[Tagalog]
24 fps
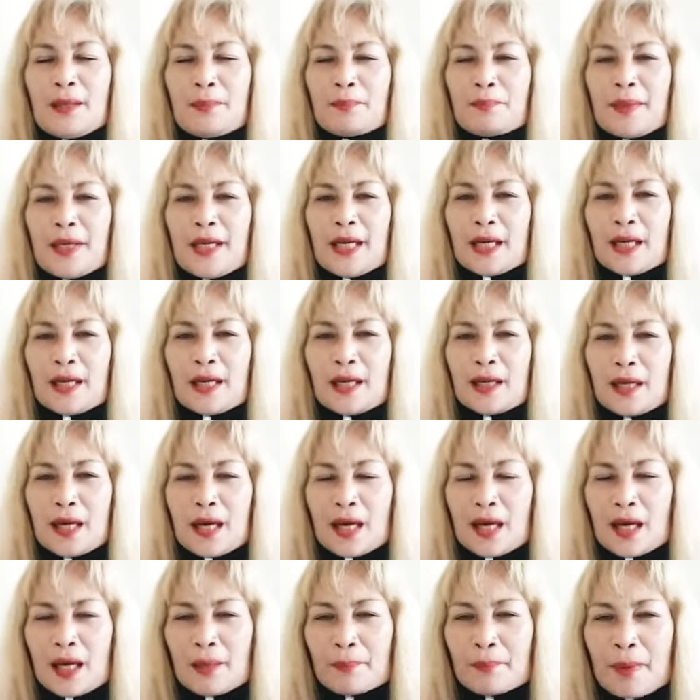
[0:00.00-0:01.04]
pinag,
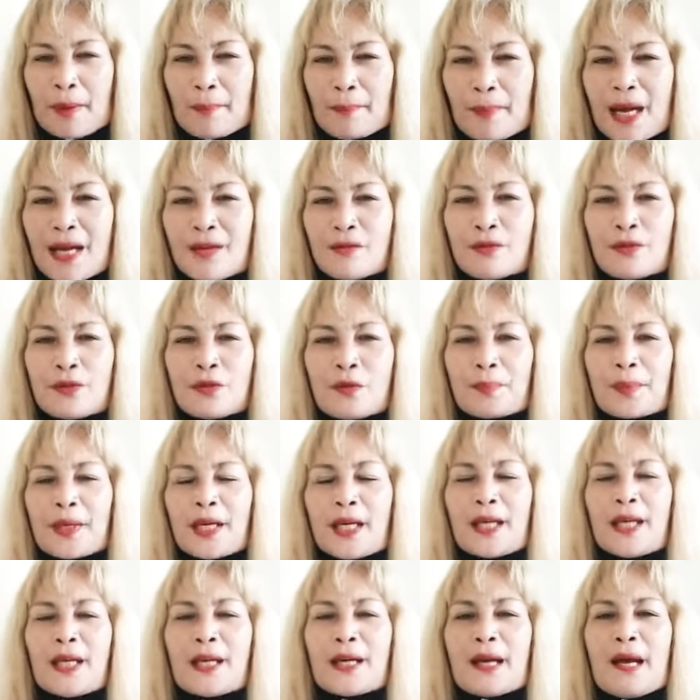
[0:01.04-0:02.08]
uh, paano niyo
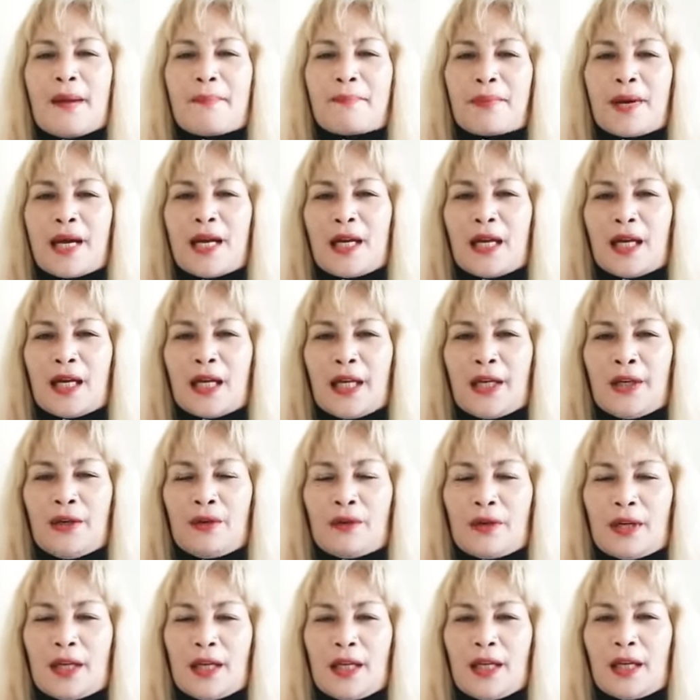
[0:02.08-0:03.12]
pinaghirapan ang
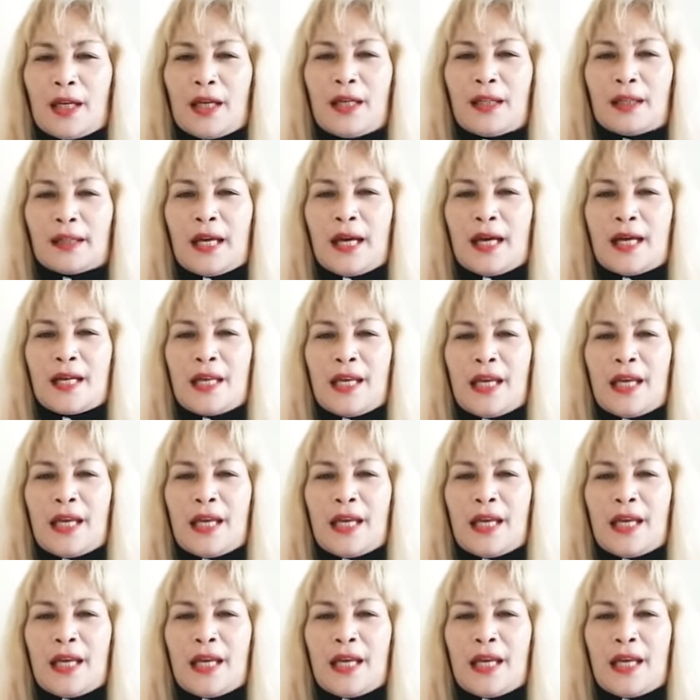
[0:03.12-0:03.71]
inyong kinikita,